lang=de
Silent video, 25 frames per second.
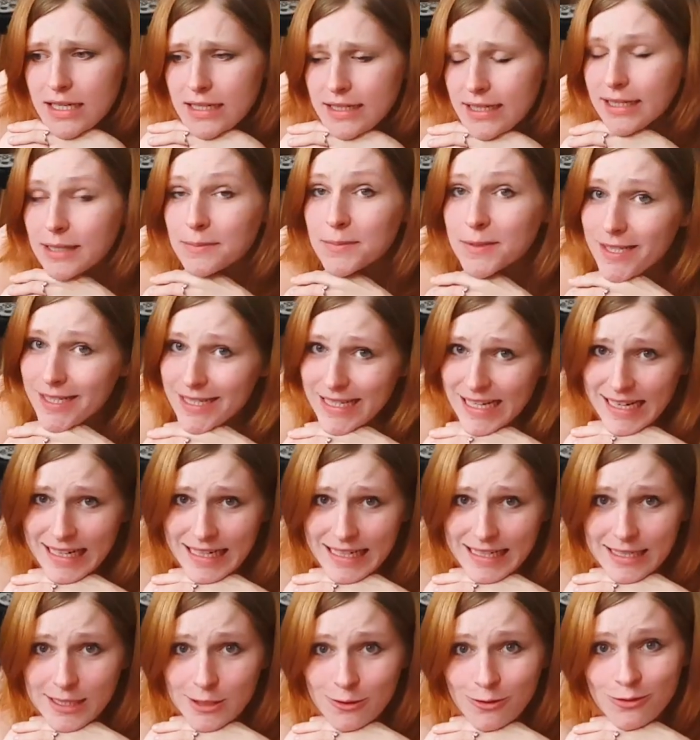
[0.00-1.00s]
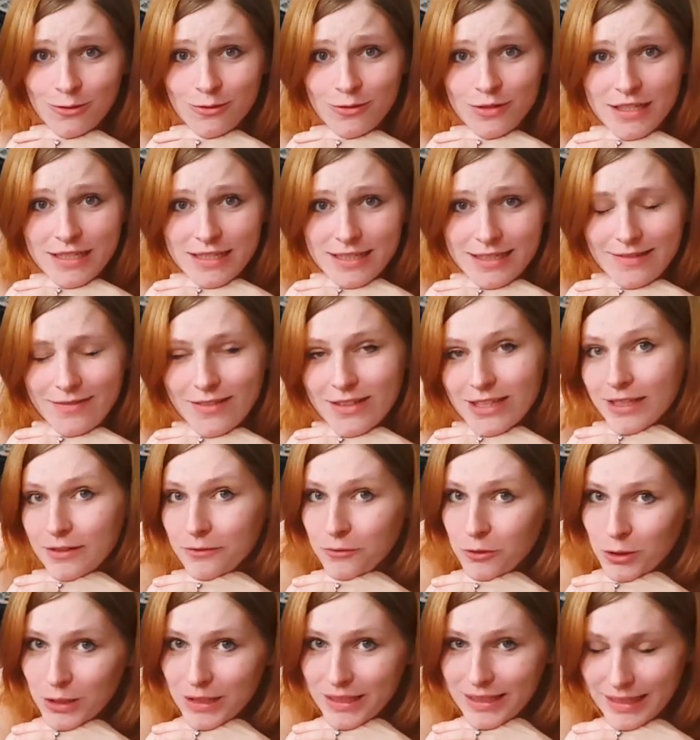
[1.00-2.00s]
Dann gibt es die tägliche To-Do-Liste, was
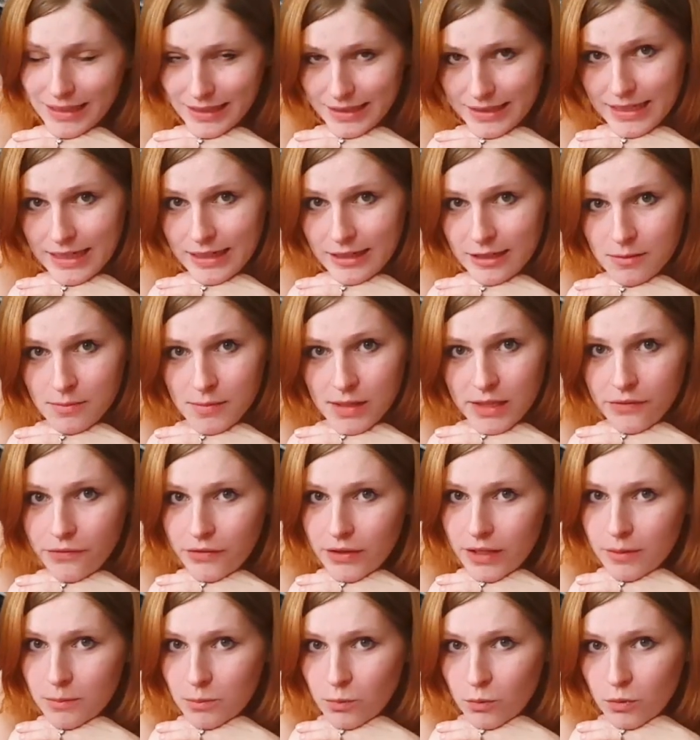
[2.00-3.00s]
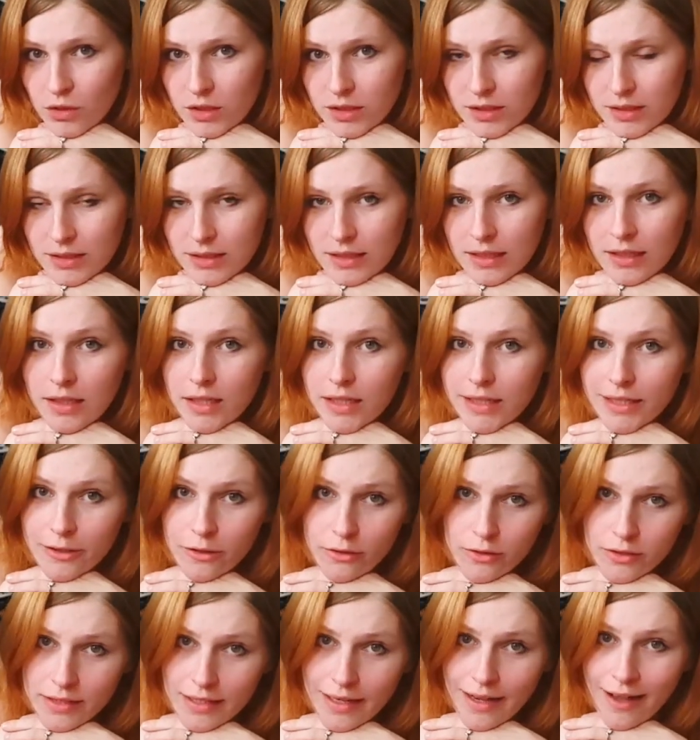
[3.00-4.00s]
halt wirklich jeden Tag gemacht werden muss. Äh, die
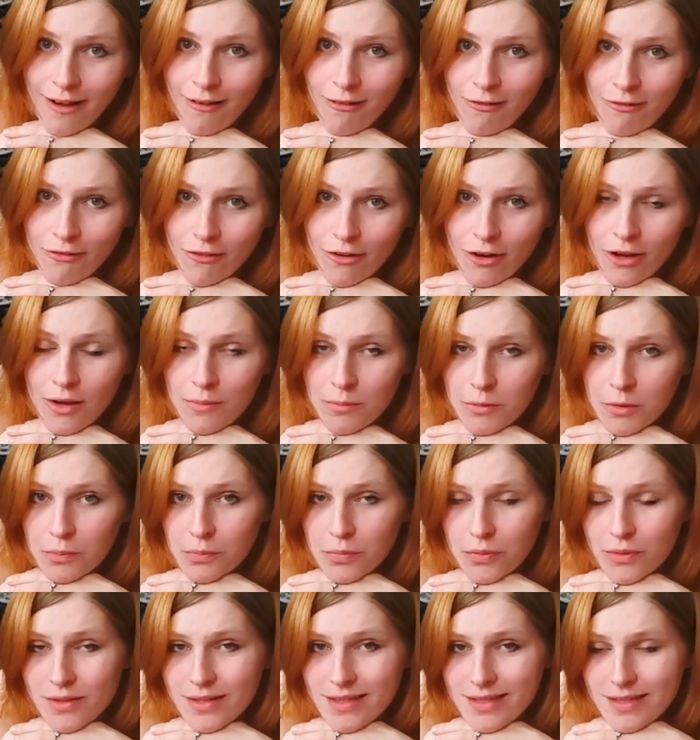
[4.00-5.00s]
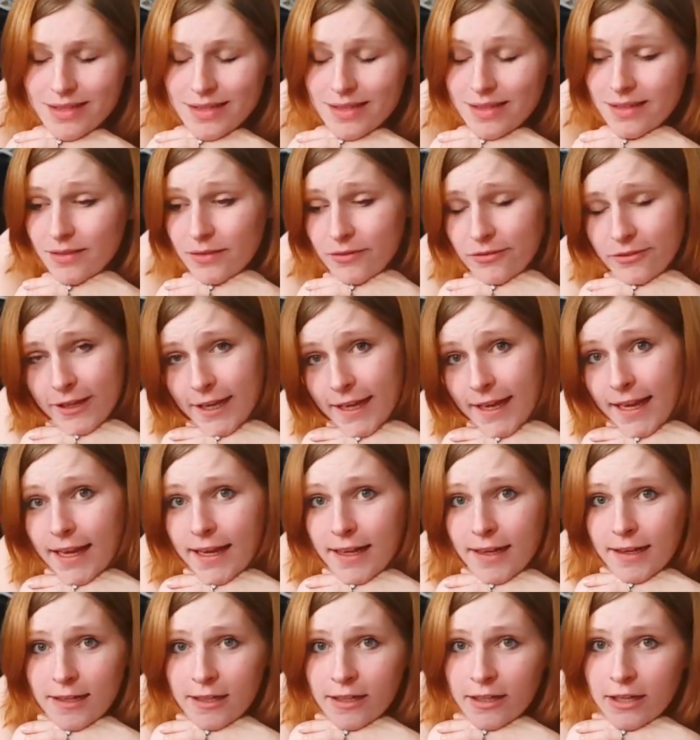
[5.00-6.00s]
Küche aufräumen und putzen,
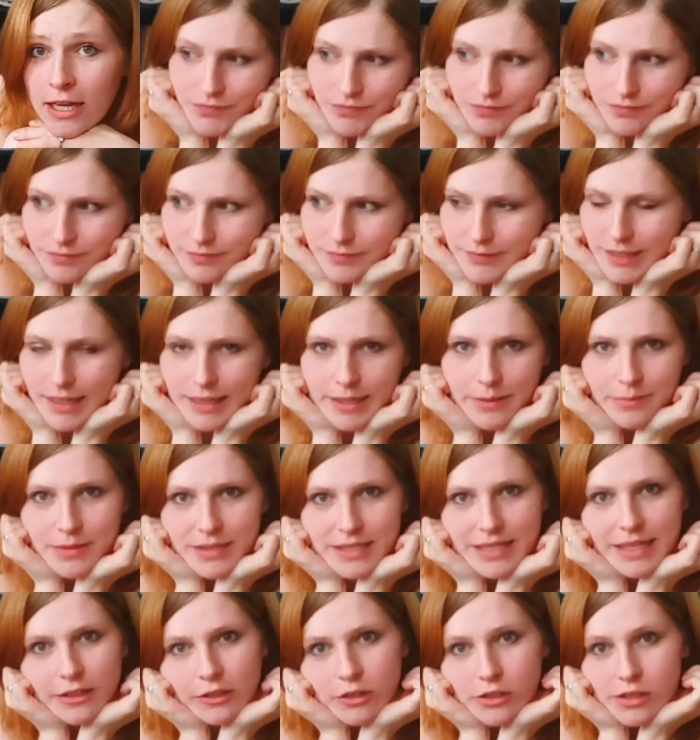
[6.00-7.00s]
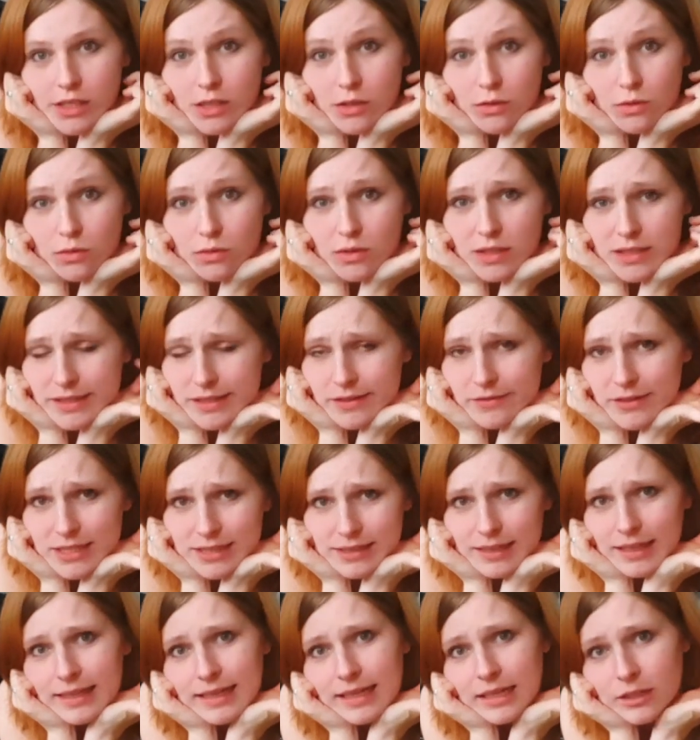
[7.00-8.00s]
fegen. Dann gibt es halt noch die To-Do-Liste,
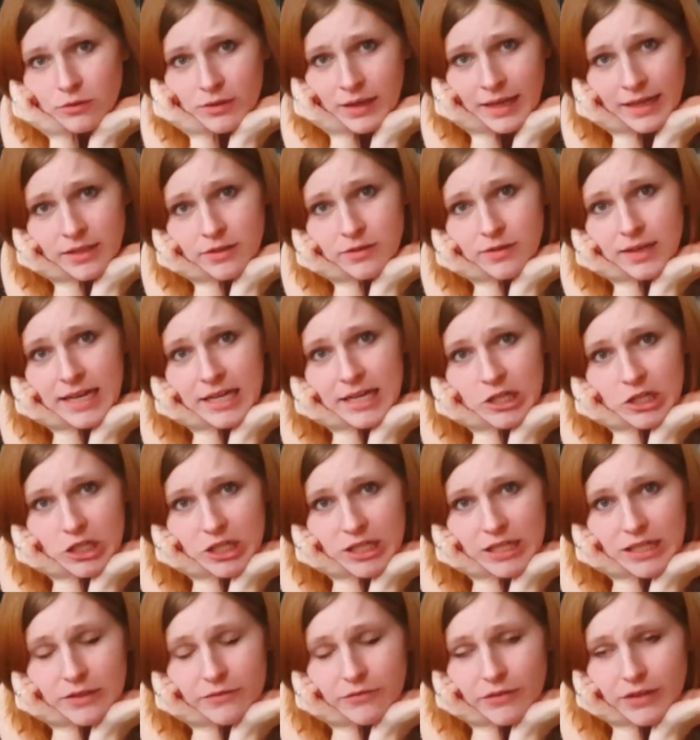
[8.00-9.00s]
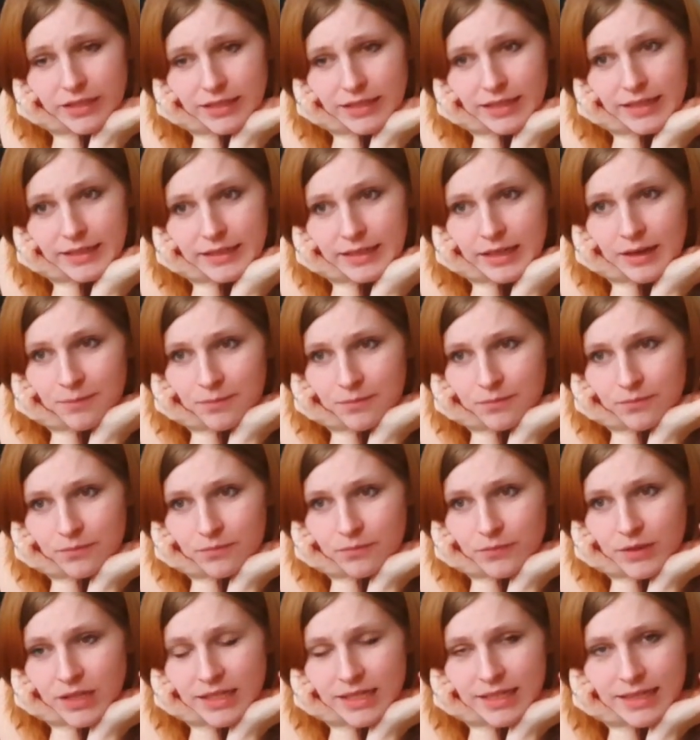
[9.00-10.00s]
was gerade aktuell so ansteht, was halt am,
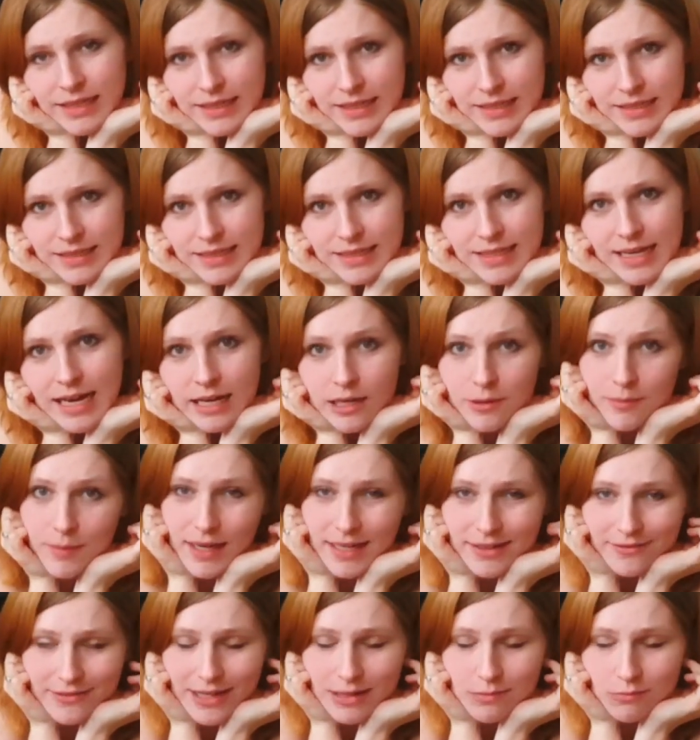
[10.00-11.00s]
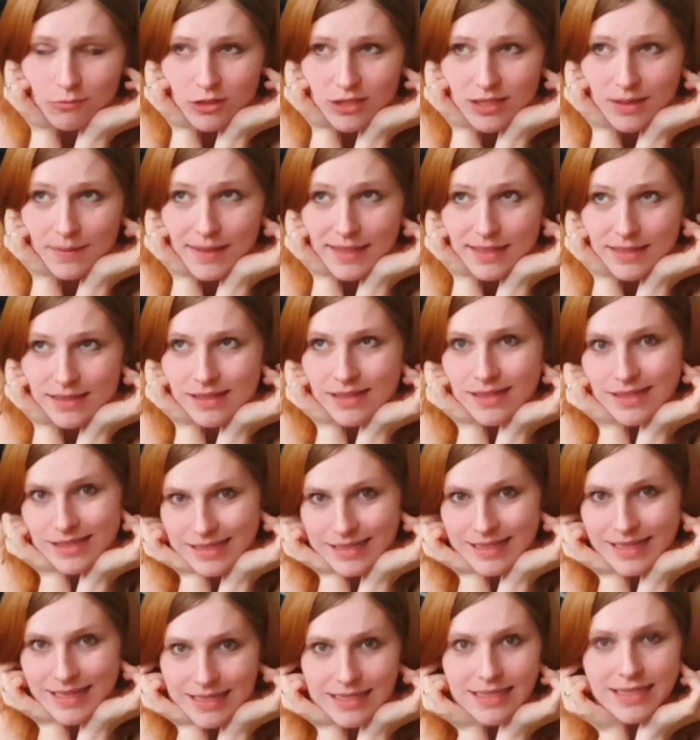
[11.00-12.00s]
in den nächsten Tagen gemacht werden muss, aber jetzt nicht
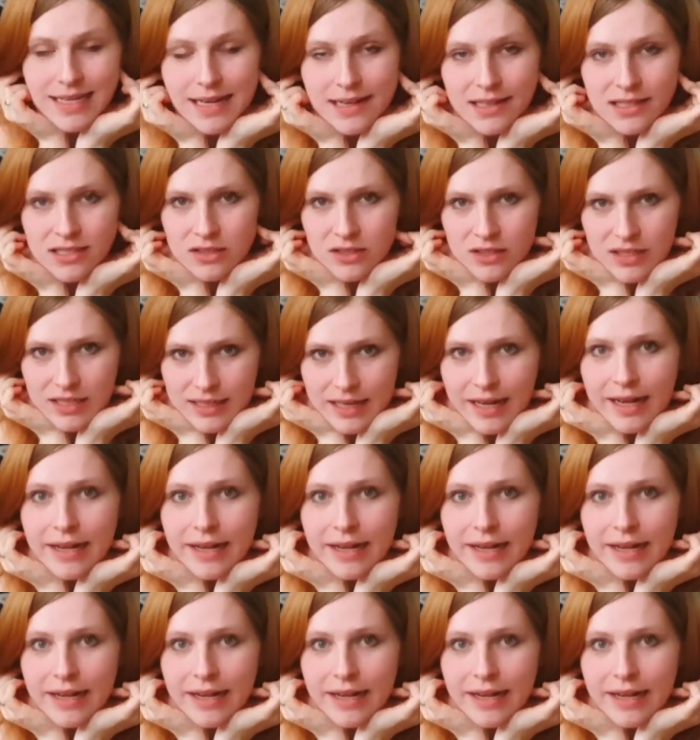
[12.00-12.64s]
jeden Tag, sondern